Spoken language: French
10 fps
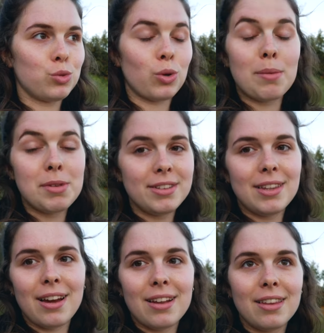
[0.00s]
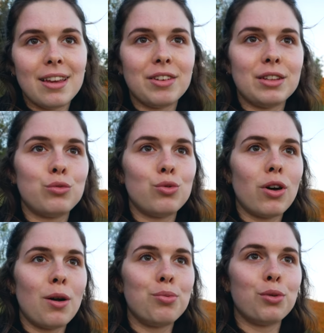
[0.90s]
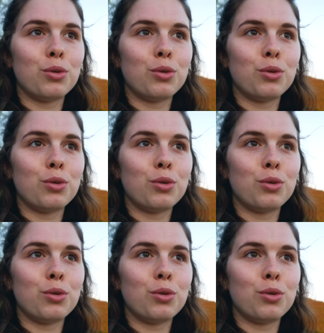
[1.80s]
sur la Méditerranée avec des couleurs un peu